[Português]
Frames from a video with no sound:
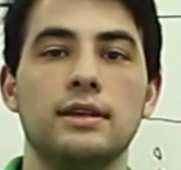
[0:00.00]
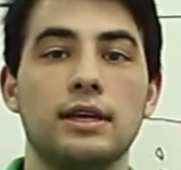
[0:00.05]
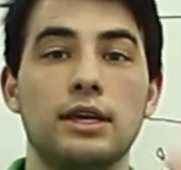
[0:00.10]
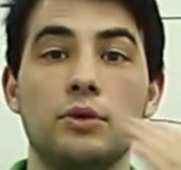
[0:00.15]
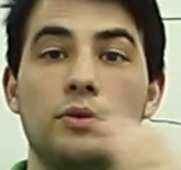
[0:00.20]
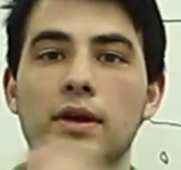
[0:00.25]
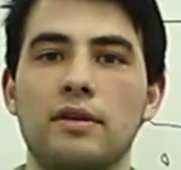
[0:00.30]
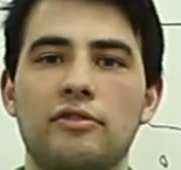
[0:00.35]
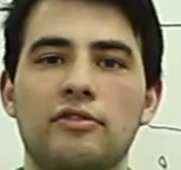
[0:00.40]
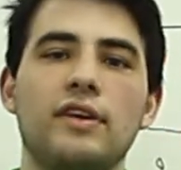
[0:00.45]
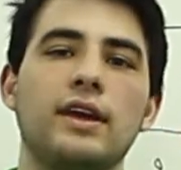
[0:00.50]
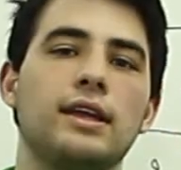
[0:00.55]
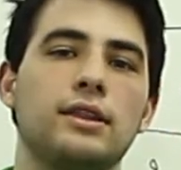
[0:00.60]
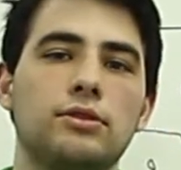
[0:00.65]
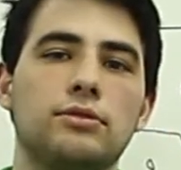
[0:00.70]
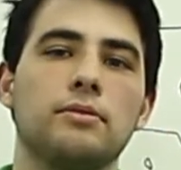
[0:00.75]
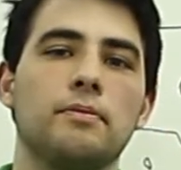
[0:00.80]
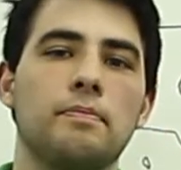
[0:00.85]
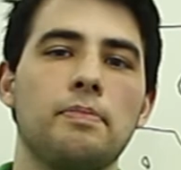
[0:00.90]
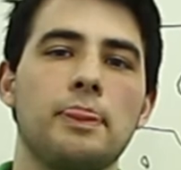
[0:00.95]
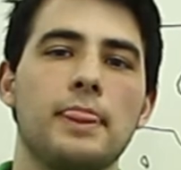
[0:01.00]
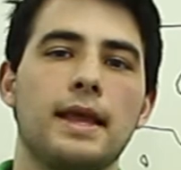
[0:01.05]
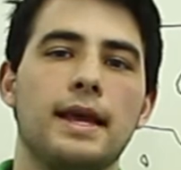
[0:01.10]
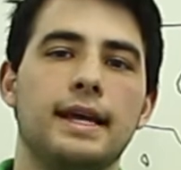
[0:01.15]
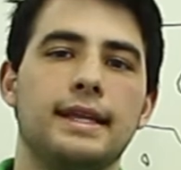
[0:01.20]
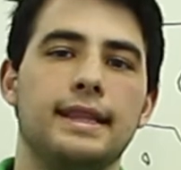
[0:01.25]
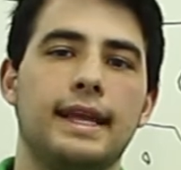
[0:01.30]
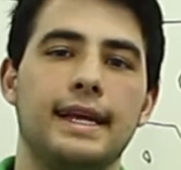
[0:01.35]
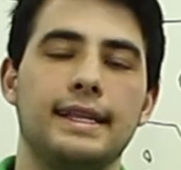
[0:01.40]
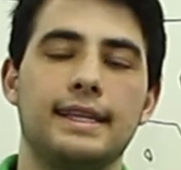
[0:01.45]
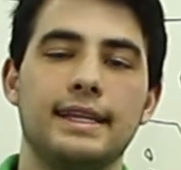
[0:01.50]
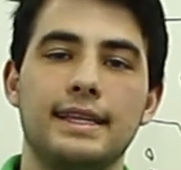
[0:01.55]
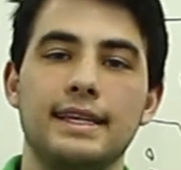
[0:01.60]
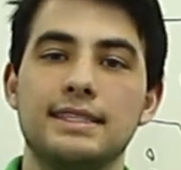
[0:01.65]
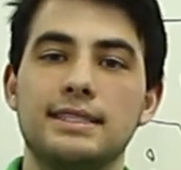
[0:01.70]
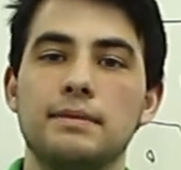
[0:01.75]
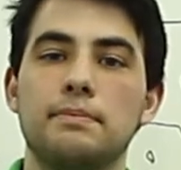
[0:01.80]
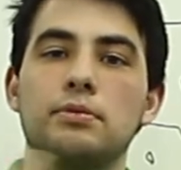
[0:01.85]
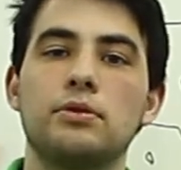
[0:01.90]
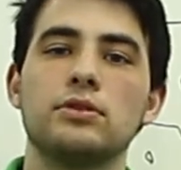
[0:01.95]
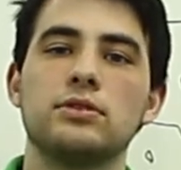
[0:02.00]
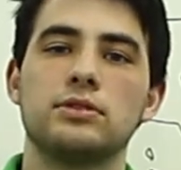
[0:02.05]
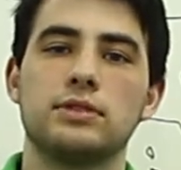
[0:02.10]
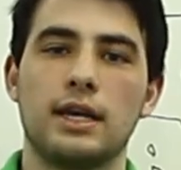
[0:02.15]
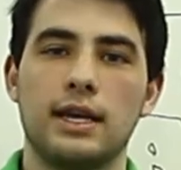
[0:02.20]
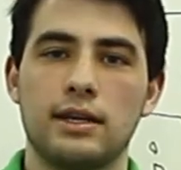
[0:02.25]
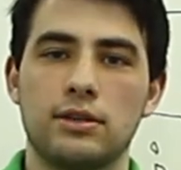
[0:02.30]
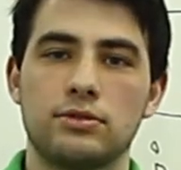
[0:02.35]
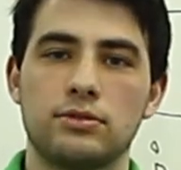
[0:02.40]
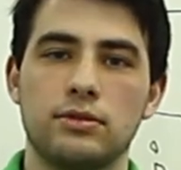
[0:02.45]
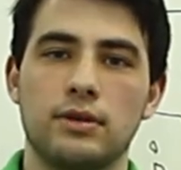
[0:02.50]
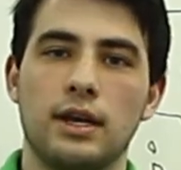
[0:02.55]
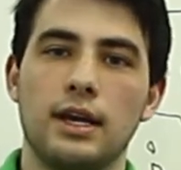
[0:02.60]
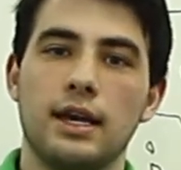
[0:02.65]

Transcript: e um efeito, né? entender esse processo.